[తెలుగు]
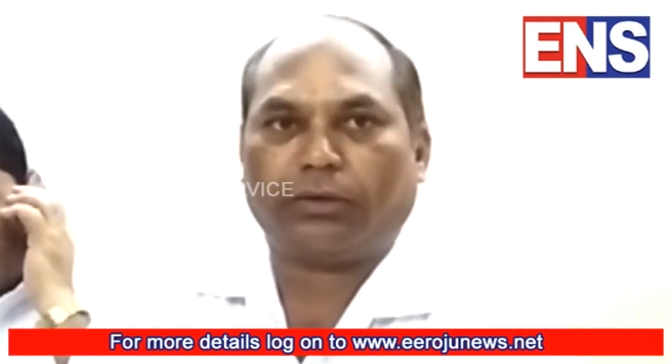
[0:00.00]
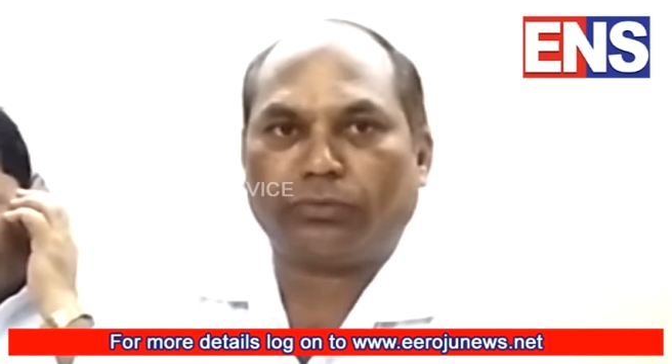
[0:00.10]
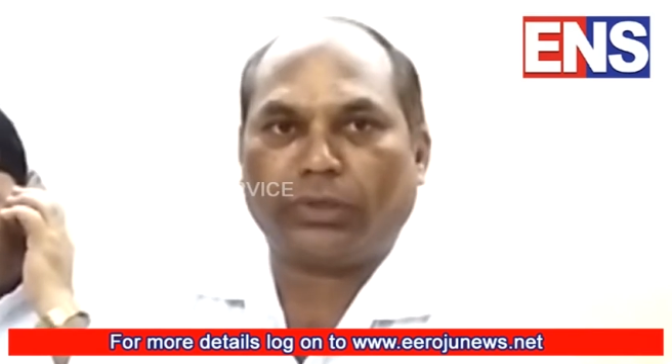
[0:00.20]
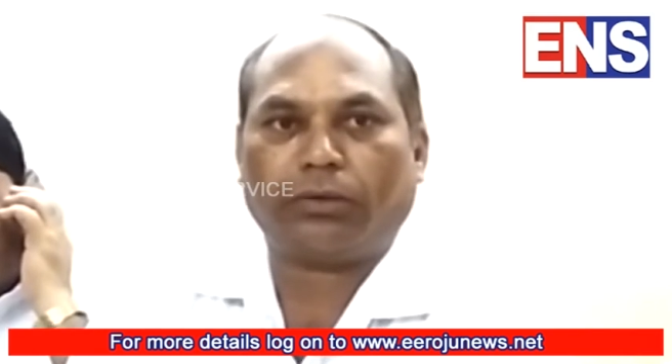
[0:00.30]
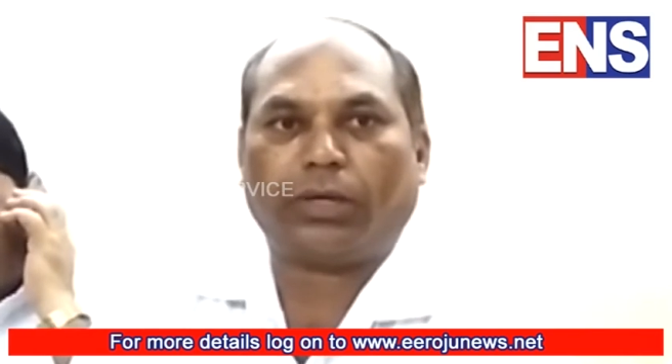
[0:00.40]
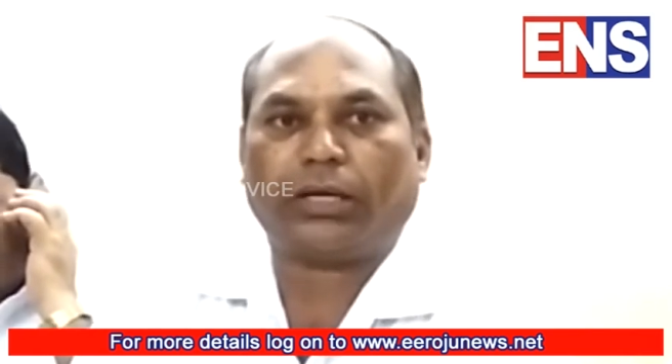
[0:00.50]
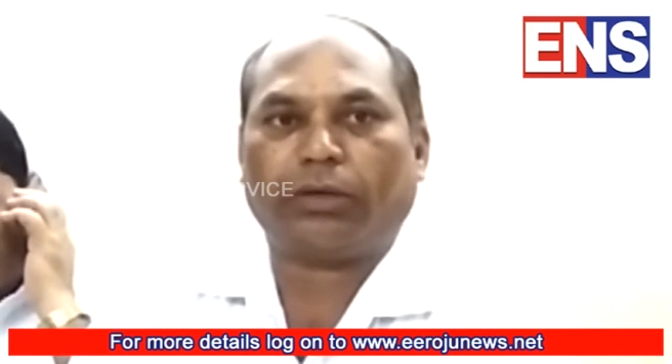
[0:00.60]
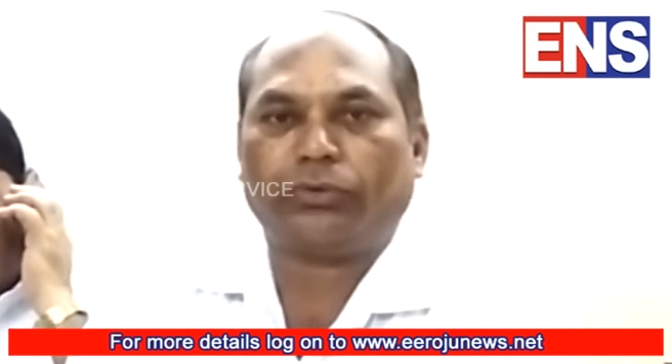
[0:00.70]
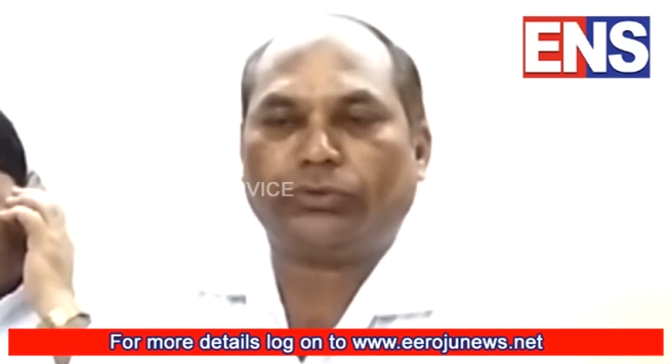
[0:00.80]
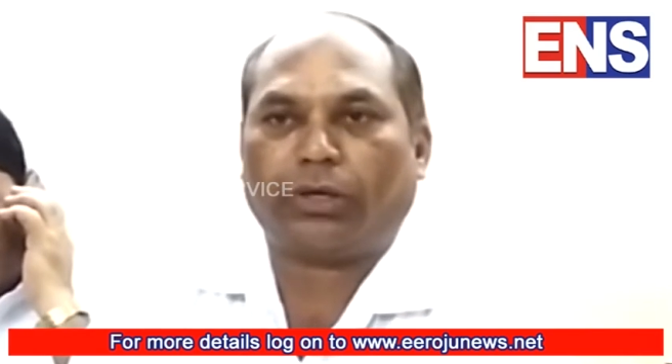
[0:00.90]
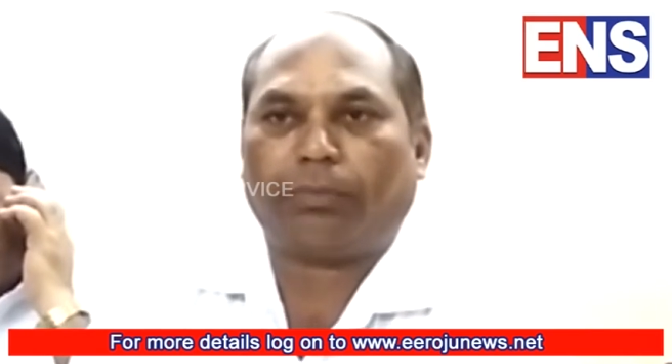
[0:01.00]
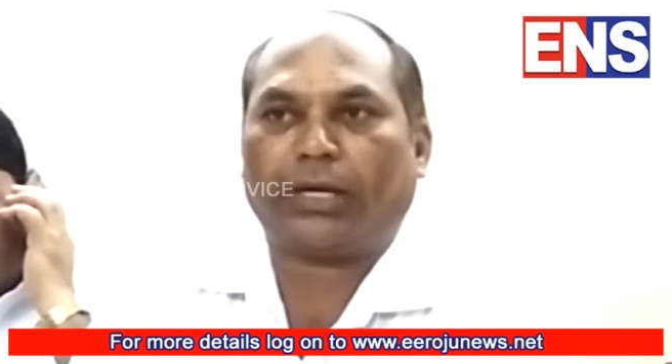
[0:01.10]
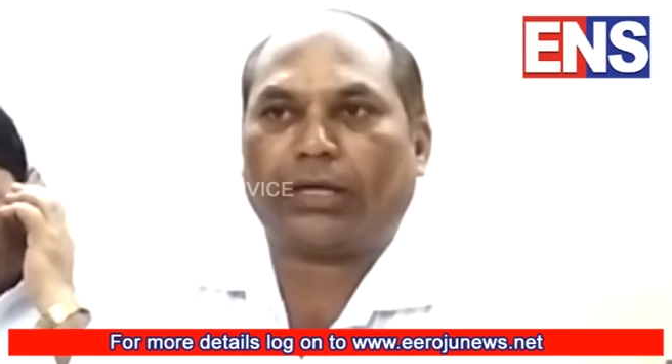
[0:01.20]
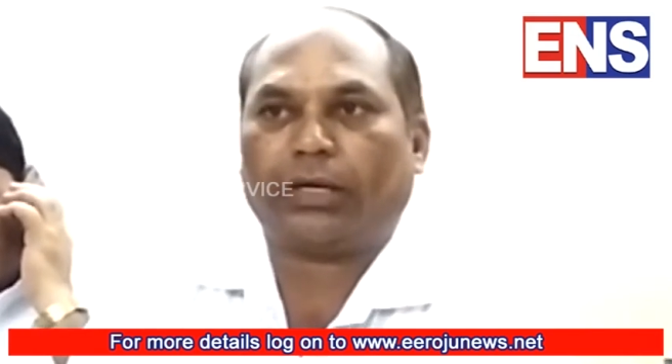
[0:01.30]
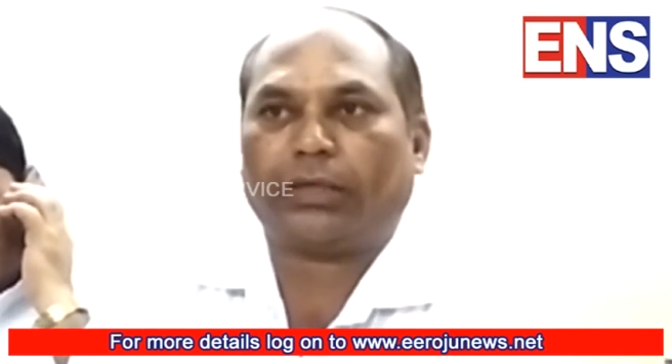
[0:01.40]
ఉన్నారు అలాగే
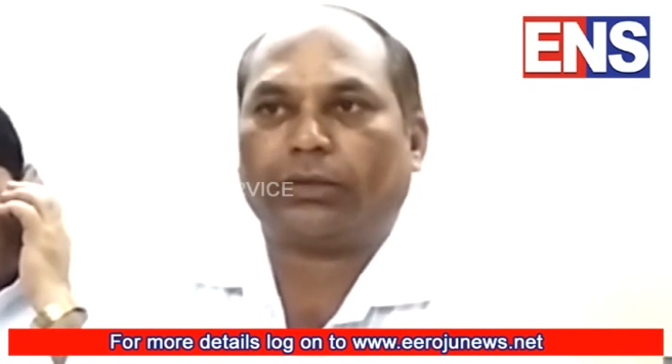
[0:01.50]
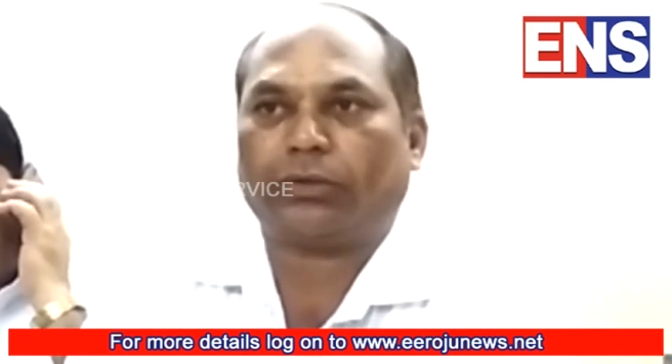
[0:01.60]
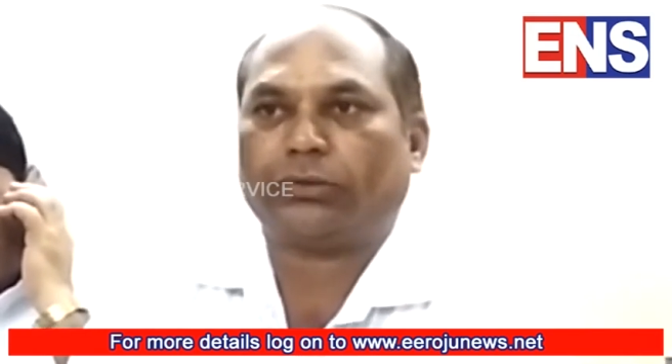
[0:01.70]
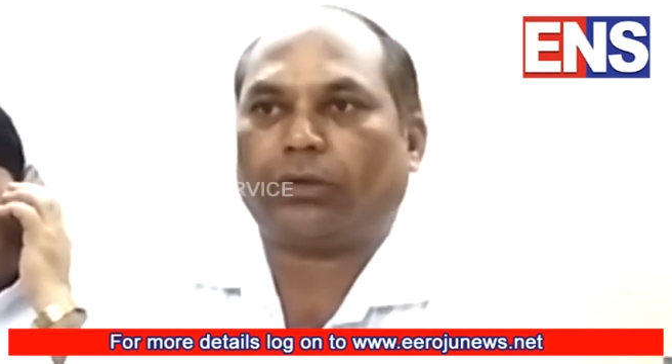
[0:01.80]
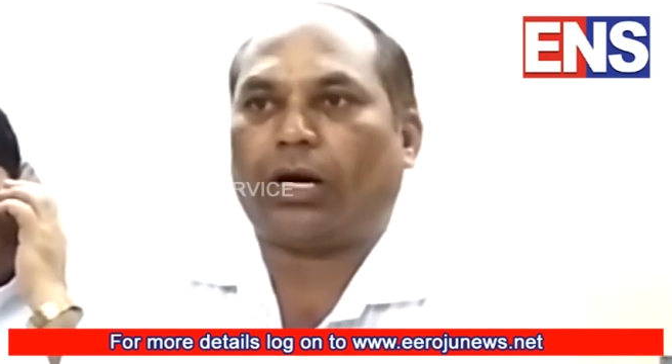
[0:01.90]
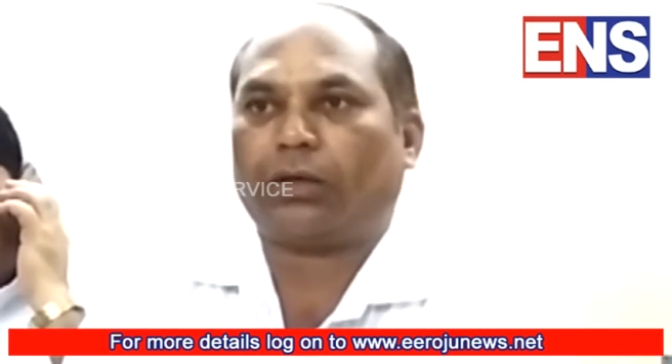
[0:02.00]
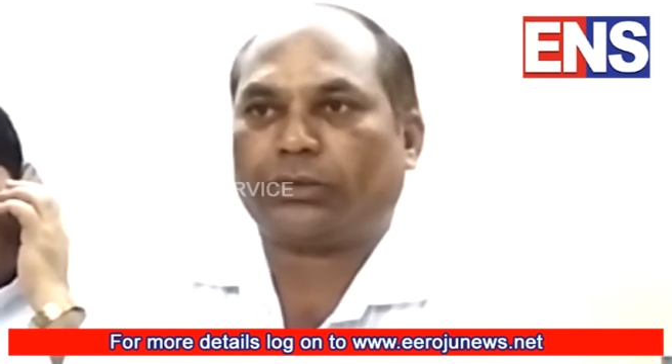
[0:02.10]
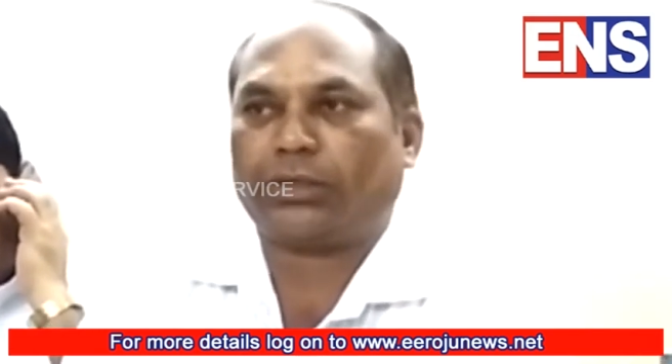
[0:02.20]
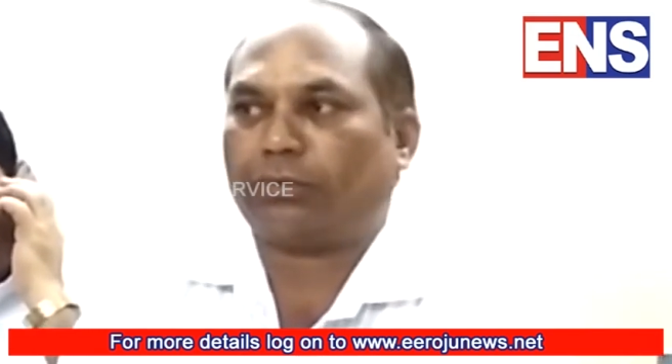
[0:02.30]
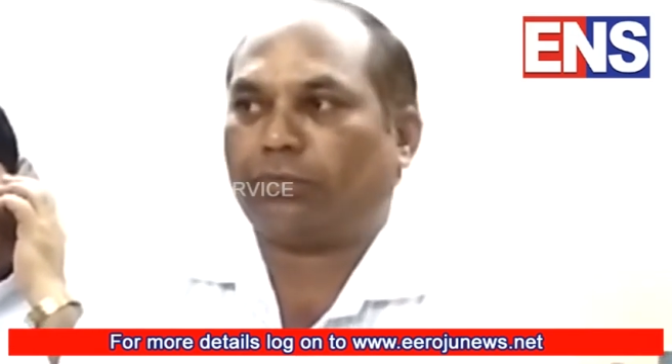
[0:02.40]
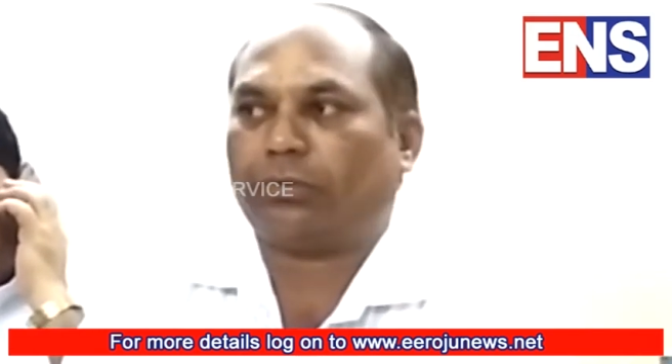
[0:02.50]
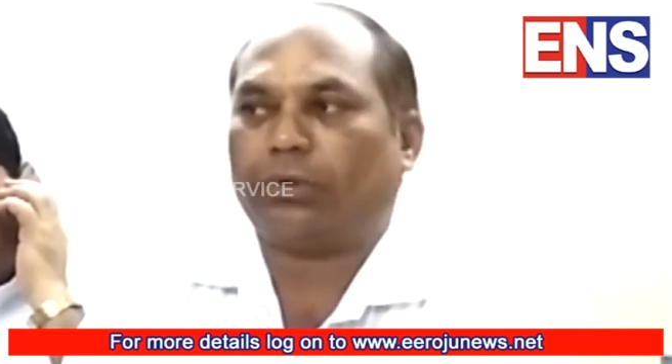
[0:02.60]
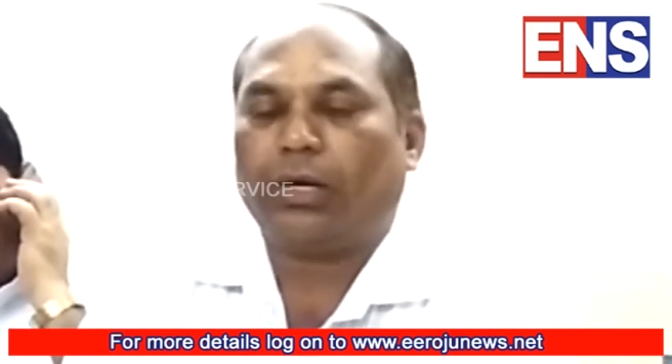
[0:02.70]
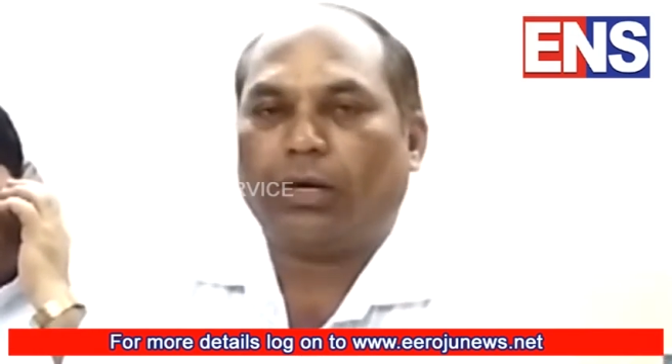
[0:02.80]
ఉద్యోగపరంగా ఈరోజు ఆరు శాతము